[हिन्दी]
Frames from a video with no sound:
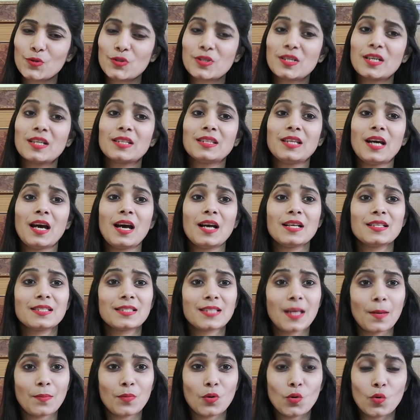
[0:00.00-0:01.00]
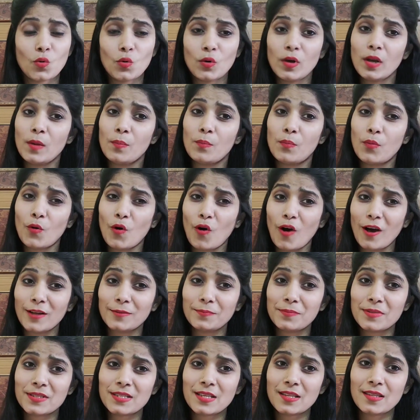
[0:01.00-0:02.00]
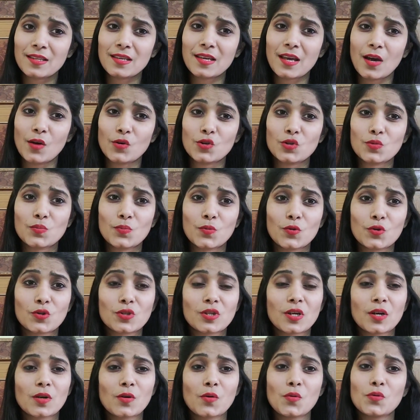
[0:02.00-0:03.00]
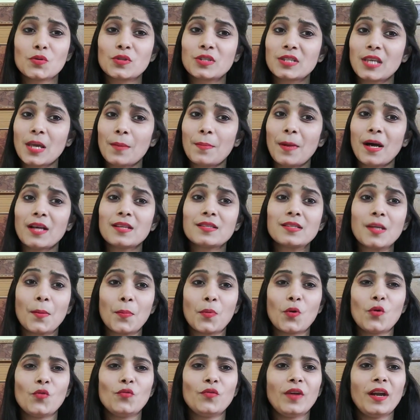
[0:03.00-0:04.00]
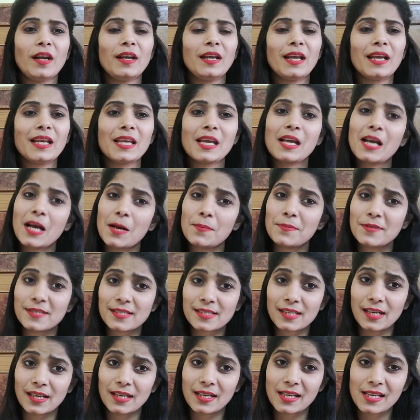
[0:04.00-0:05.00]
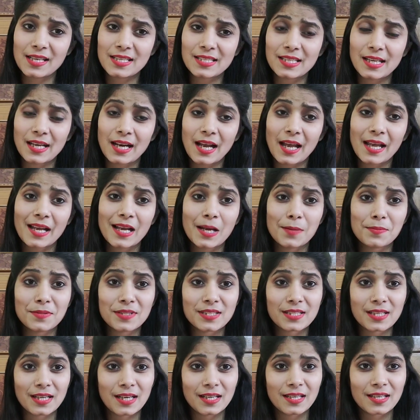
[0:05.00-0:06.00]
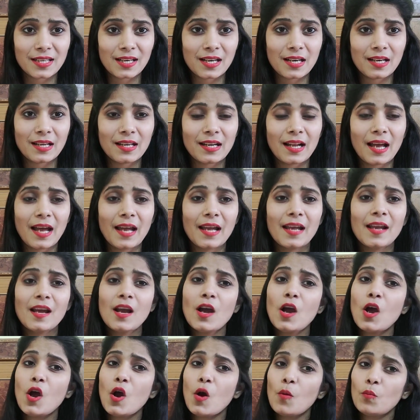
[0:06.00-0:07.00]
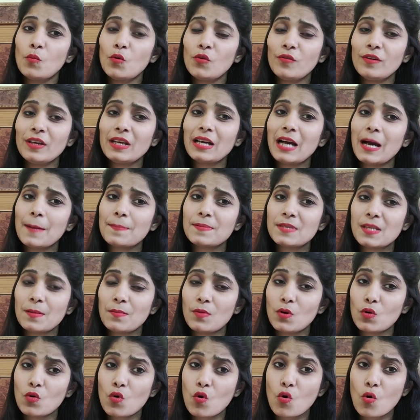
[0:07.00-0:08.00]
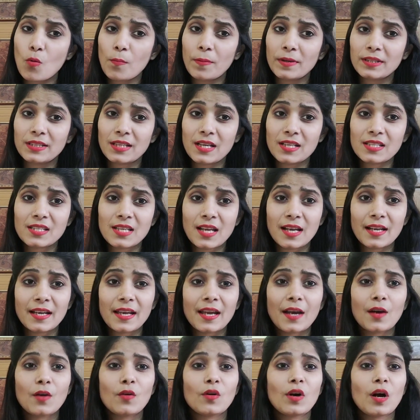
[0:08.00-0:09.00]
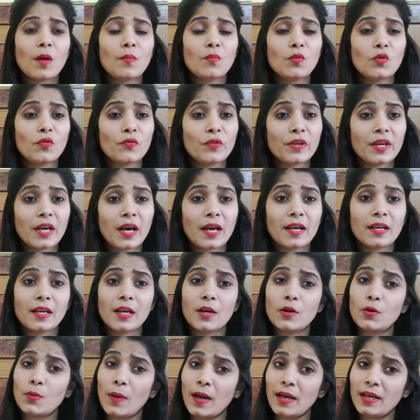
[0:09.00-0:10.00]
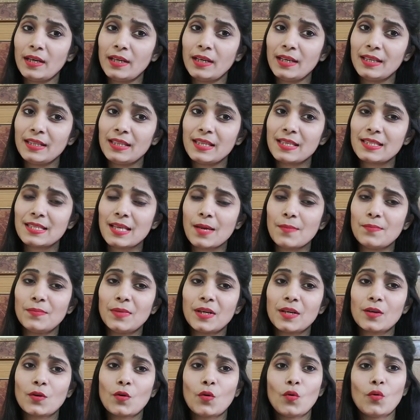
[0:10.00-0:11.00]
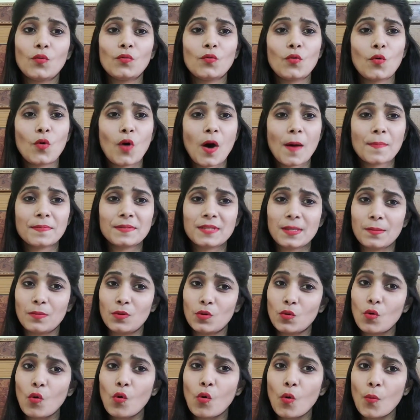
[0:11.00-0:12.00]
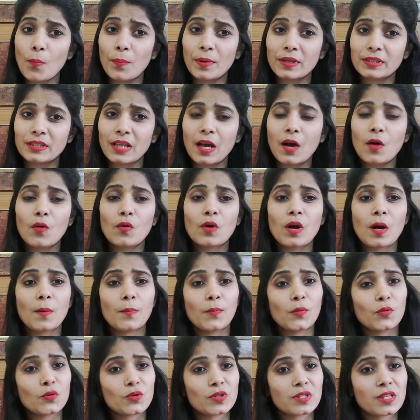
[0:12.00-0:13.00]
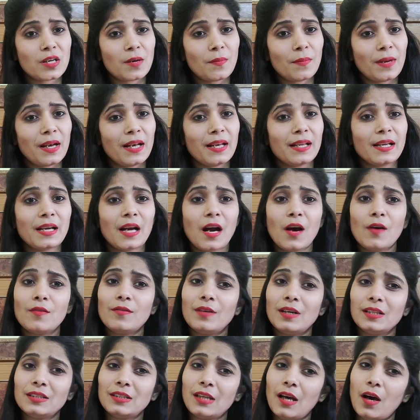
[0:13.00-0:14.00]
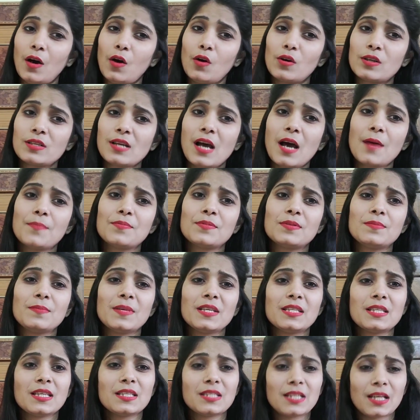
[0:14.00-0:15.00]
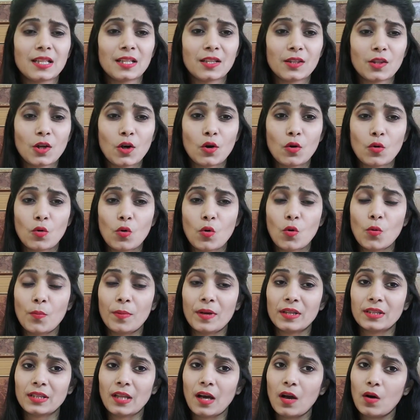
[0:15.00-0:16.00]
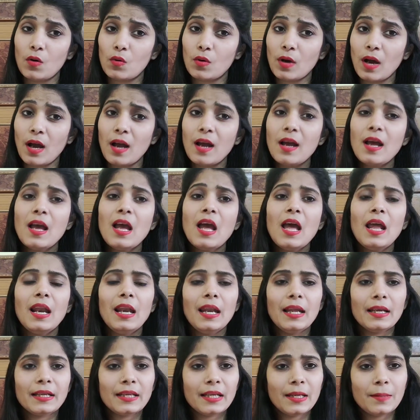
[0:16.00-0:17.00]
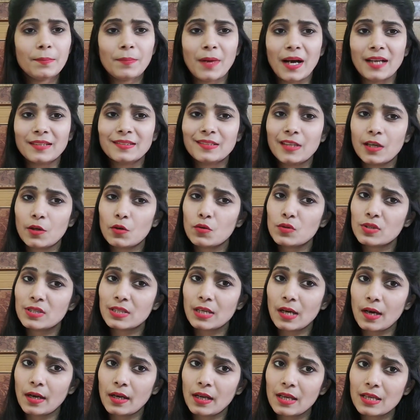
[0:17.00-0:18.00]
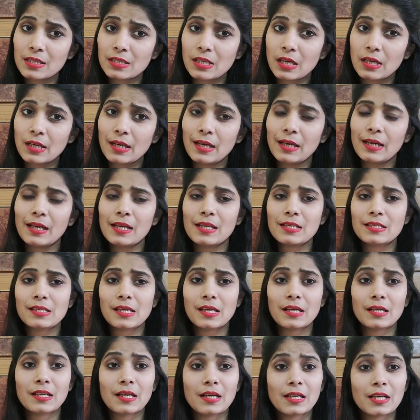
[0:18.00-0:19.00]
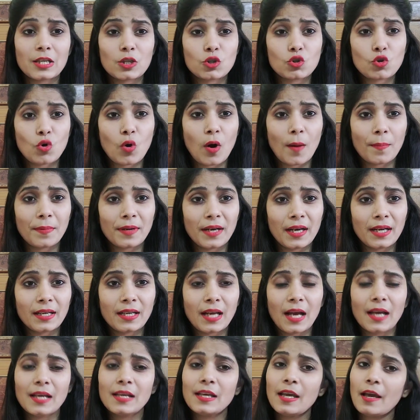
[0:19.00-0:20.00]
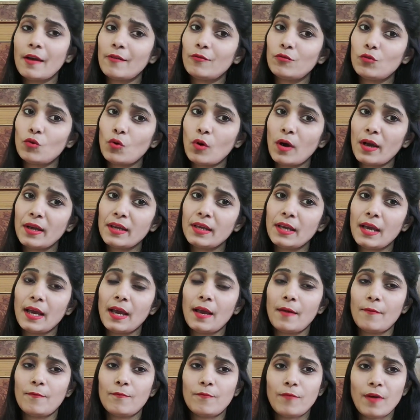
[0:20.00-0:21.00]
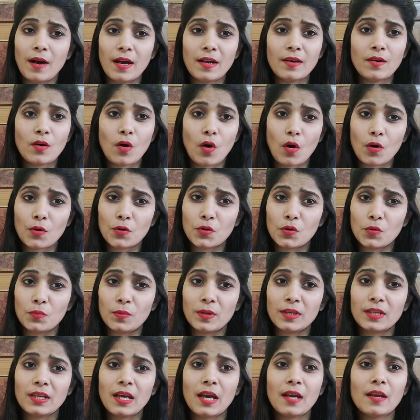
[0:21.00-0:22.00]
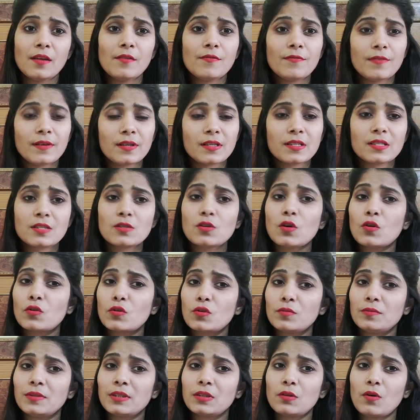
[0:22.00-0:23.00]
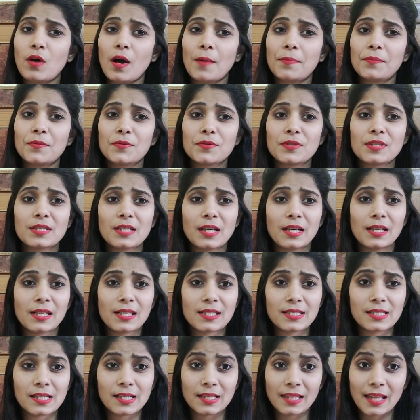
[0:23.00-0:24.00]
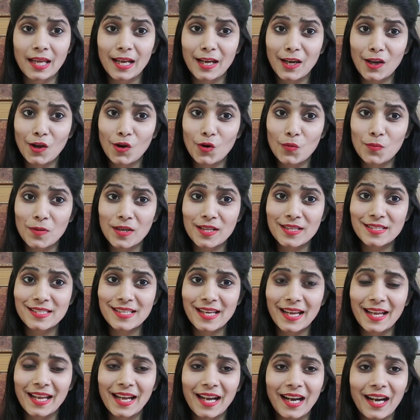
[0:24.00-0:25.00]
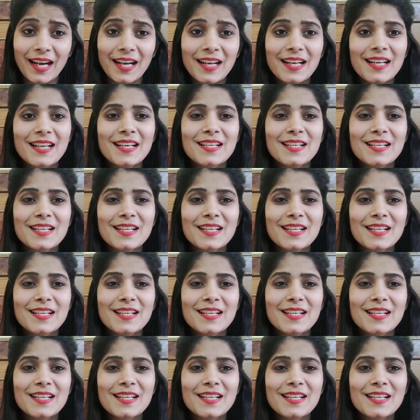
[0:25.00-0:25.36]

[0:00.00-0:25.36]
पोस्टर था सब लोगों ने बहुत पसंद किया उस पोस्टर को उसके बाद सबको वेट है कि कब इसका टीजर आए कब इसका ट्रेलर आए मूवी का आप सब लोगों को पता चल गया होगा मूवी आ रही है ट्वेंटी दिसंबर को वो आप सब लोगों को पता होगा पोस्टर में लिखा हुआ था और आप में से ज्यादातर लोगों को पता होगा लेकिन बात करूं इसके टीजर की टीजर की जो अपडेट आई है वो आई है वन अक्टूबर यानी फर्स्ट अक्टूबर को आपको इसका टीजर देखने को मिल जाएगा